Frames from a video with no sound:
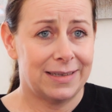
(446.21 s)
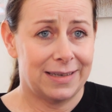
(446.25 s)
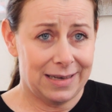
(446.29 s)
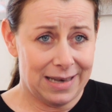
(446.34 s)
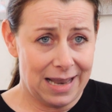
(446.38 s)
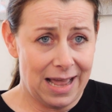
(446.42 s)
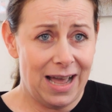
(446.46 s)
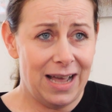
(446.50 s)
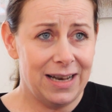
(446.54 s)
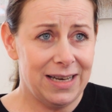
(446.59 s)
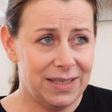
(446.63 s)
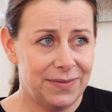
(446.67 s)

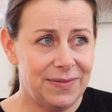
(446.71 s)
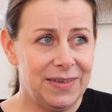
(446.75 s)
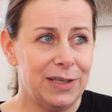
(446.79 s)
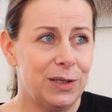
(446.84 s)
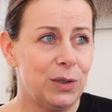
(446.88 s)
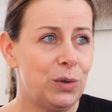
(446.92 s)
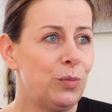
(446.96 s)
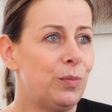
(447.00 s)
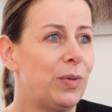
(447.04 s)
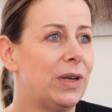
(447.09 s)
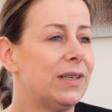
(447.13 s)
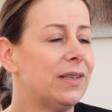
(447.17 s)
Klar, das wäre
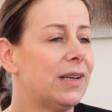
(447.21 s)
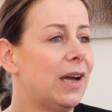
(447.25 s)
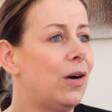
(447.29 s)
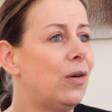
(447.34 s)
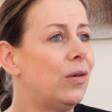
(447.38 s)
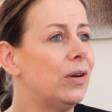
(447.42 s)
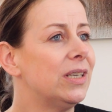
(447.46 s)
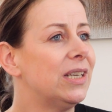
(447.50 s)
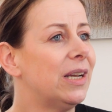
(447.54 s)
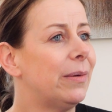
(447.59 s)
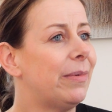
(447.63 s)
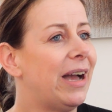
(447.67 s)
super
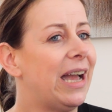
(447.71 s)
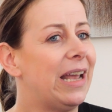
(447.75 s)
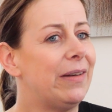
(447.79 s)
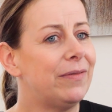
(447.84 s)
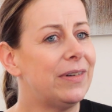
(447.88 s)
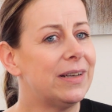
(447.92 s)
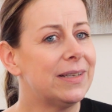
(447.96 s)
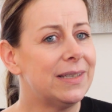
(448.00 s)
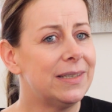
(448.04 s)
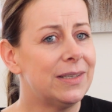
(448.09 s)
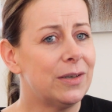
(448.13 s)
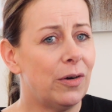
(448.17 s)
traurig, aber
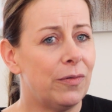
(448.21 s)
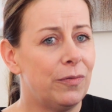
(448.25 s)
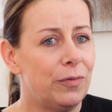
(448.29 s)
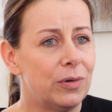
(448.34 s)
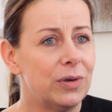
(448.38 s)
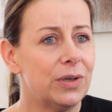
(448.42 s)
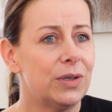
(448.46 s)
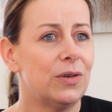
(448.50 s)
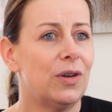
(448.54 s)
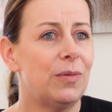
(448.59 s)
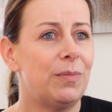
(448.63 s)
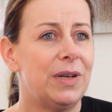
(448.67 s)
einfach sich auch
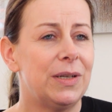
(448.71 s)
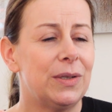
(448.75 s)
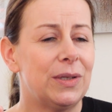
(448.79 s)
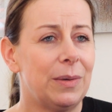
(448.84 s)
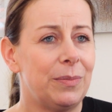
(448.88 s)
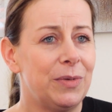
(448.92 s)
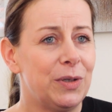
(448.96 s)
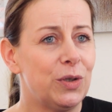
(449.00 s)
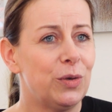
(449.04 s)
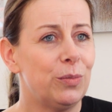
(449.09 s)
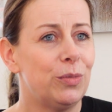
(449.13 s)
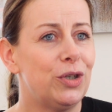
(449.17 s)
wirklich nochmal
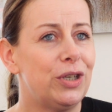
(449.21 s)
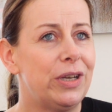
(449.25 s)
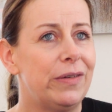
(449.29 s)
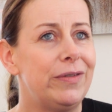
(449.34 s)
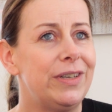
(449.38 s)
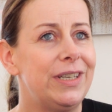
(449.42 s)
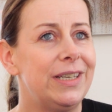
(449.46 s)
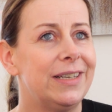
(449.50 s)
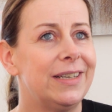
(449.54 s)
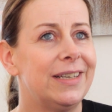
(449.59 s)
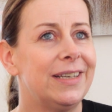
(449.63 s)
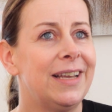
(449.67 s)
damit zu
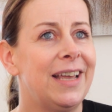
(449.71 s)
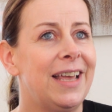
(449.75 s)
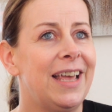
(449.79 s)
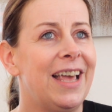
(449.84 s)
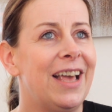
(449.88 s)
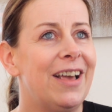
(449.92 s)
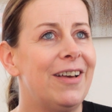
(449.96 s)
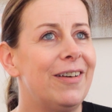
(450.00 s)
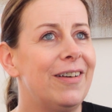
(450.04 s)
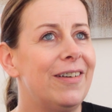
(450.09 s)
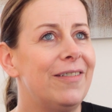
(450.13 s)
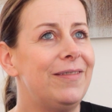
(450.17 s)
beschäftigen,
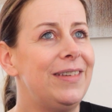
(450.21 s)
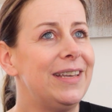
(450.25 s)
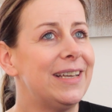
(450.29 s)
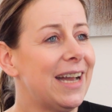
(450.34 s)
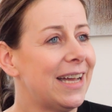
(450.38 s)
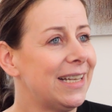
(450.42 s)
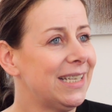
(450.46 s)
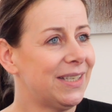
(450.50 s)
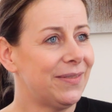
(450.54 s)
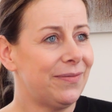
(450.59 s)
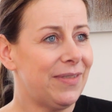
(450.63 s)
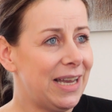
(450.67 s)
wie
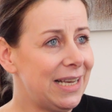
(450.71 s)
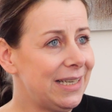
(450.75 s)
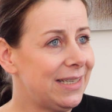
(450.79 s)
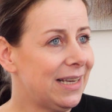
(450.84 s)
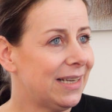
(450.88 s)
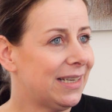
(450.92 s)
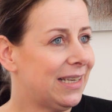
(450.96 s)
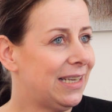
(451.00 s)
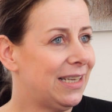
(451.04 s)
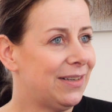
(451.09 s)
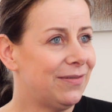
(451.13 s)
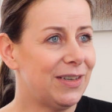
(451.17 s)
kann es
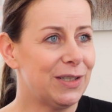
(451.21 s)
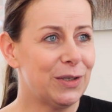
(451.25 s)
weitergehen?